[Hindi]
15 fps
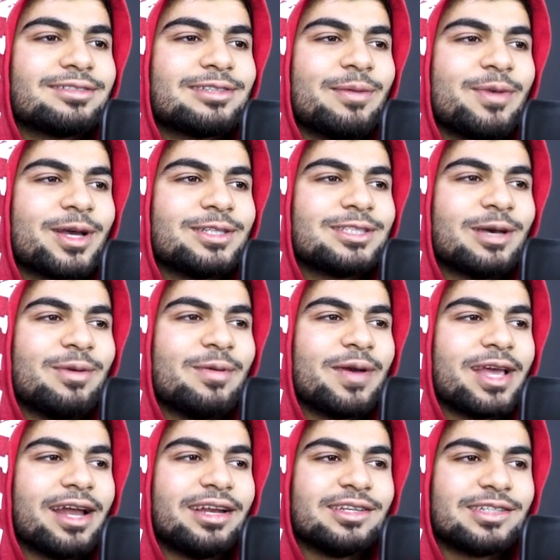सभी के सभी
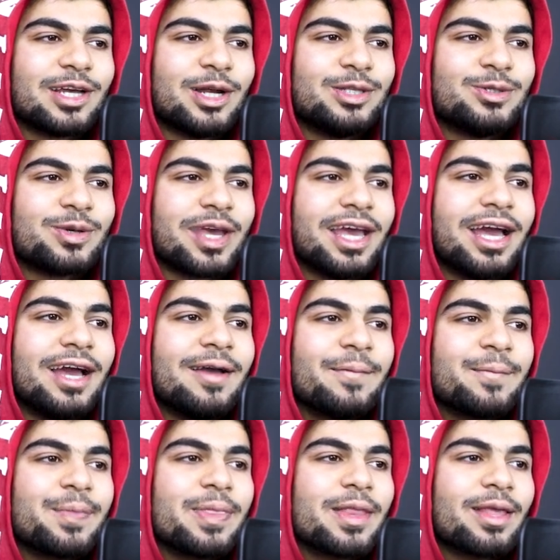भैया नीचे गिर चुके हैं
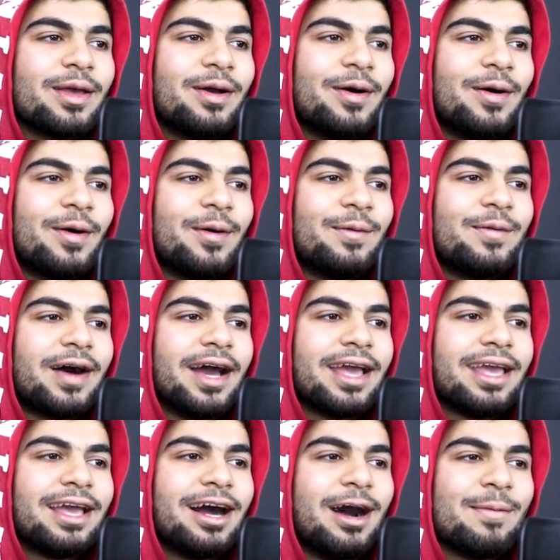ओ
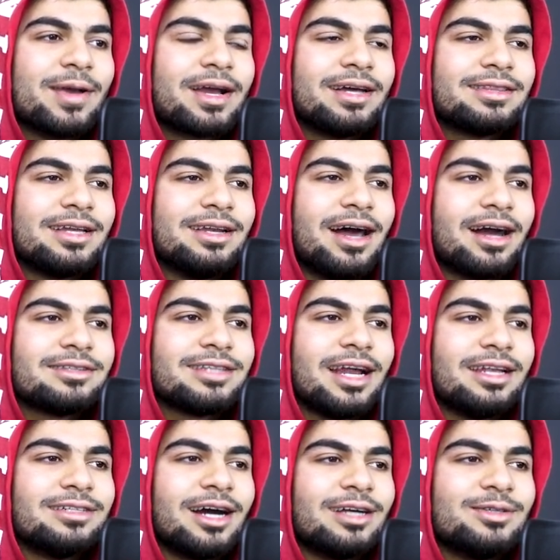भाई यहाँ पे खतरनाक
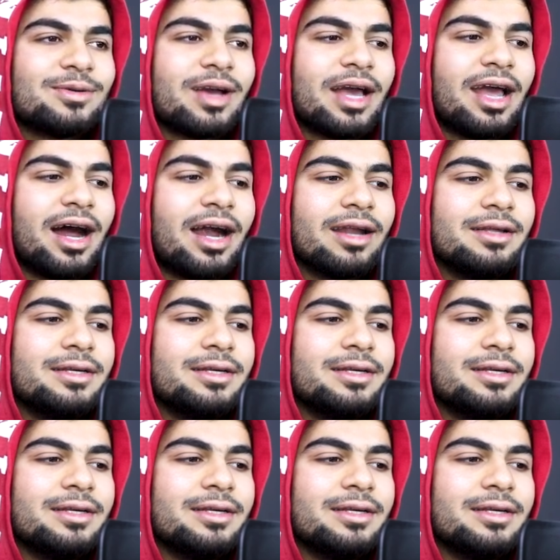चैलेंज आ चुका है यार